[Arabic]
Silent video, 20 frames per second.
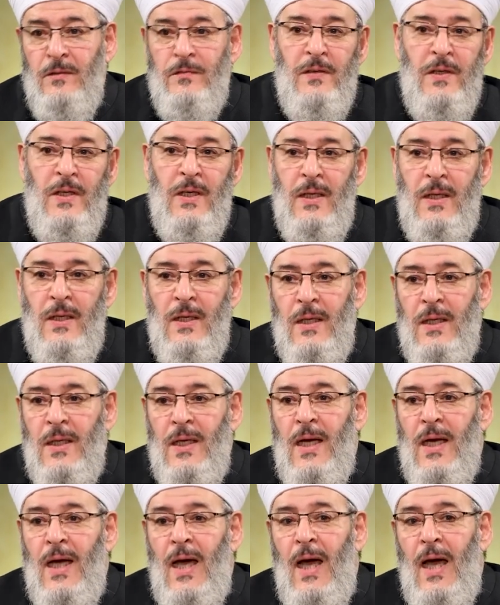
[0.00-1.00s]
في
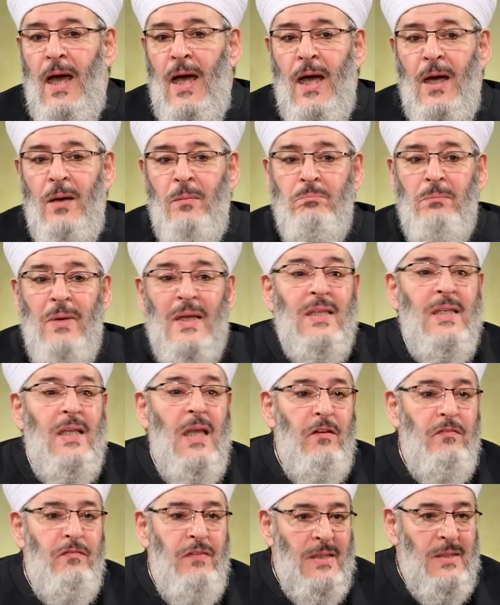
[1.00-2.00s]

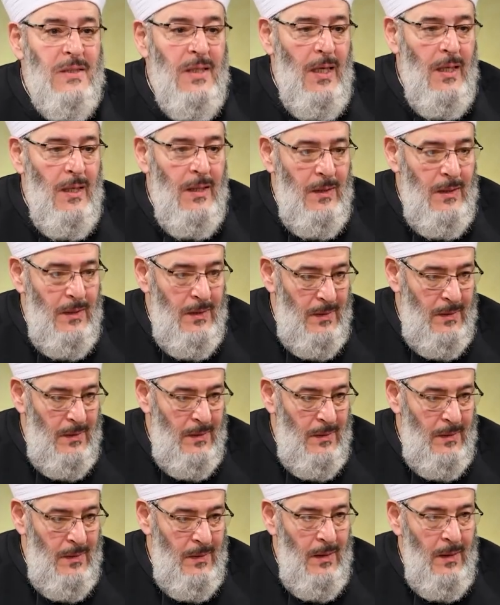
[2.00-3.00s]
مد الفتح
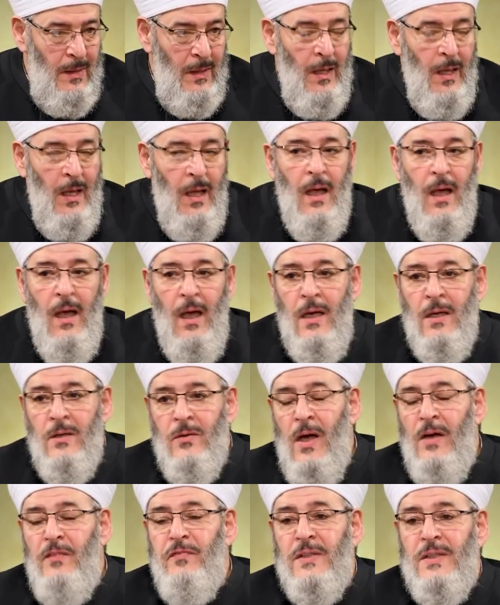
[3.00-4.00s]

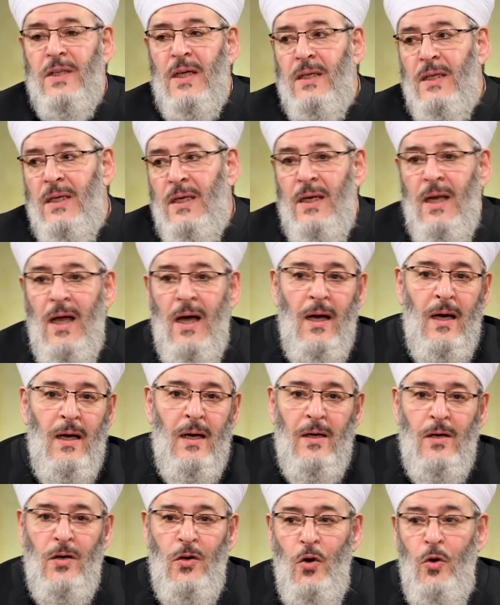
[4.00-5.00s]
اضافه
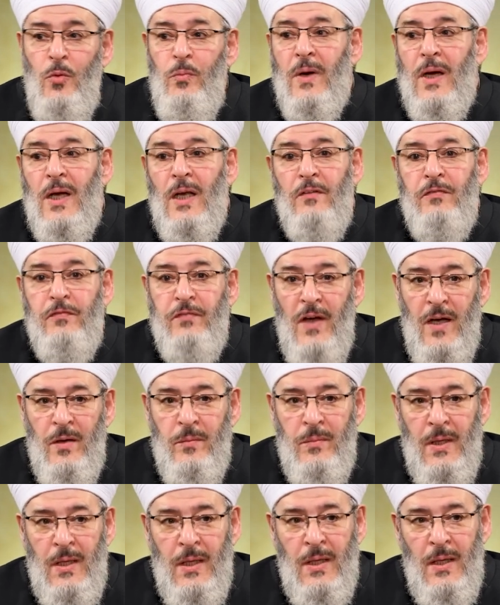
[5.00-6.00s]
الى عمق
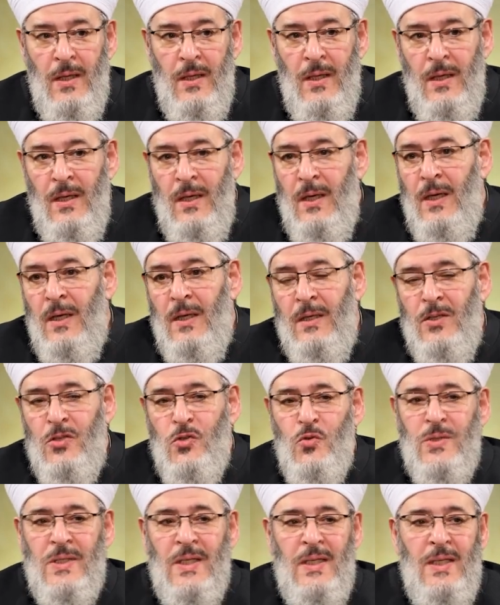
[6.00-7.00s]
الفهم
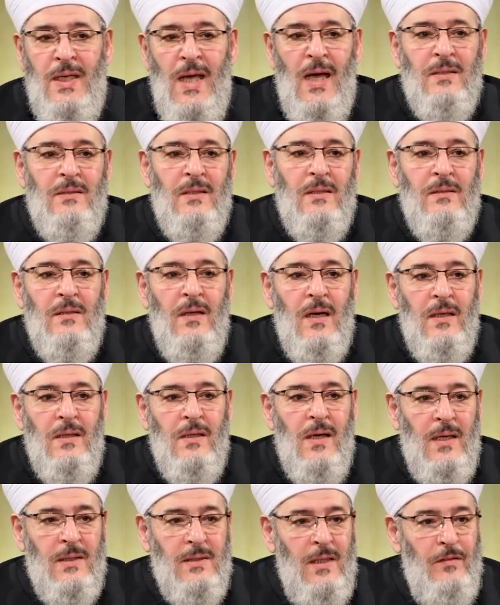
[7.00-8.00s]
لجزئيات
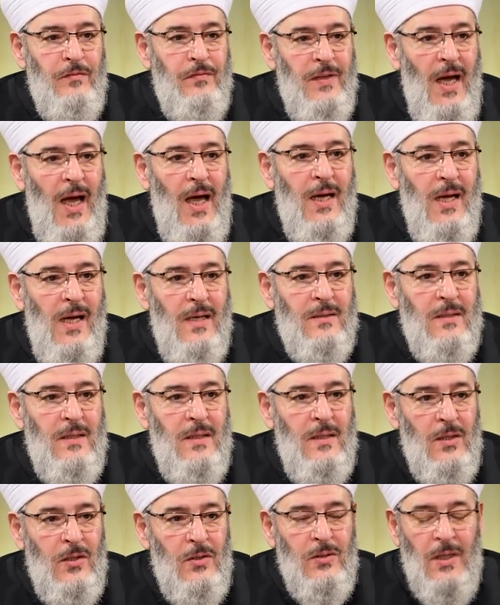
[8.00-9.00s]
دقيقه في
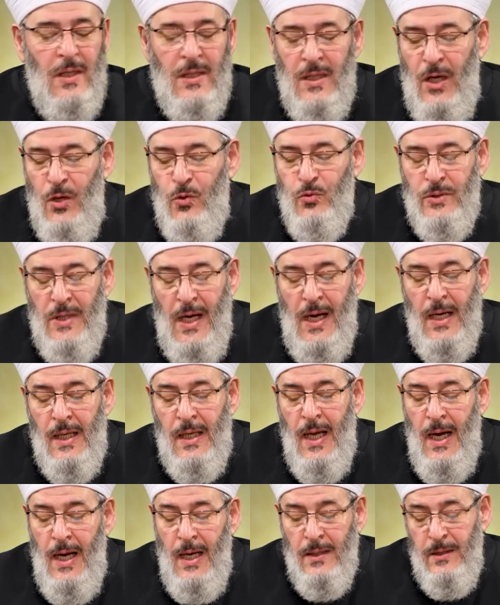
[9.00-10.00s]
حياته رضي الله
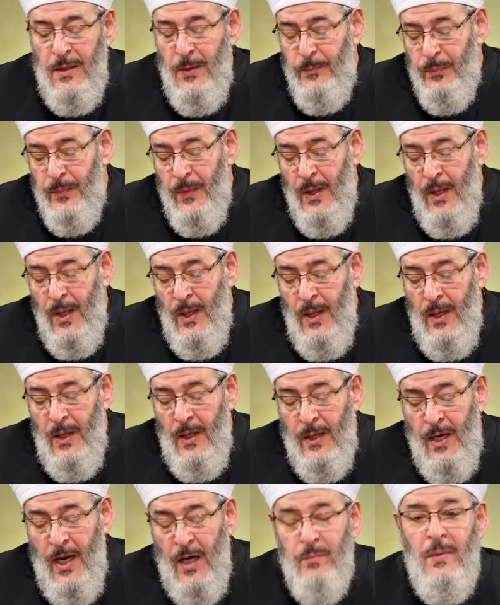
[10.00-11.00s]
تعالى عنه
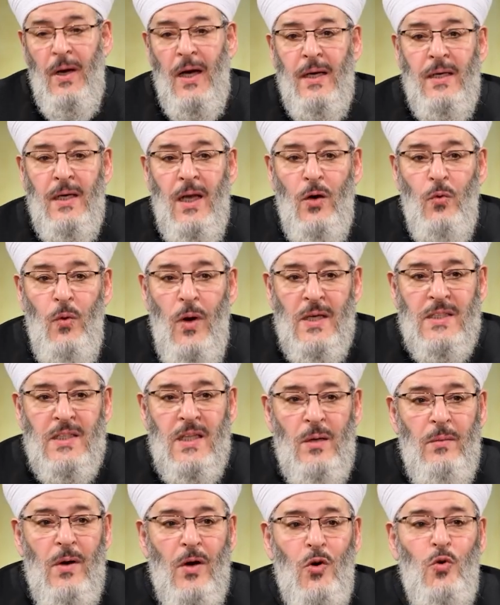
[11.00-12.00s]
رغم انه
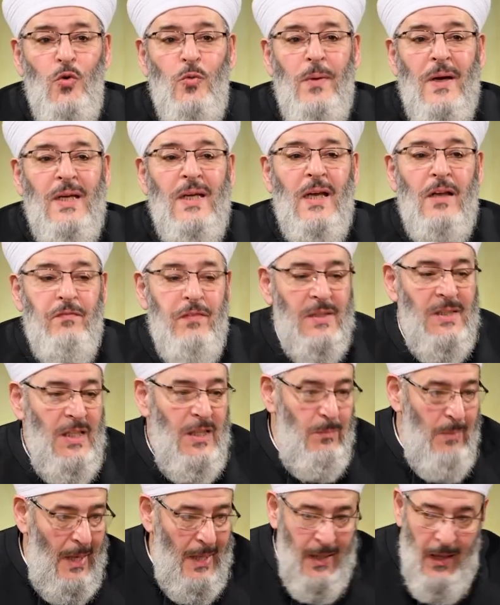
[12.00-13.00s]
اسلم قبيل
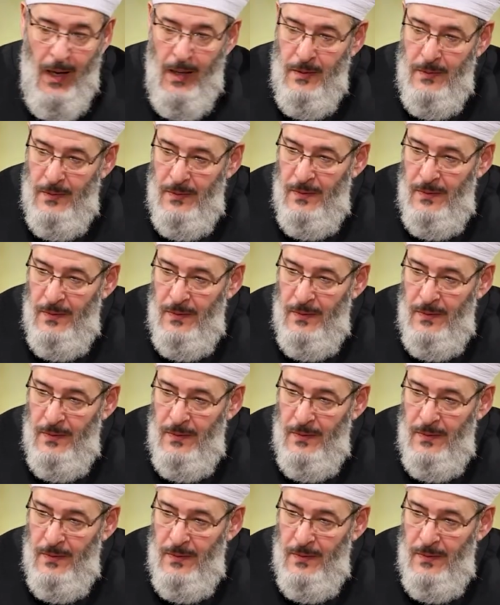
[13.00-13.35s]
فتح مكه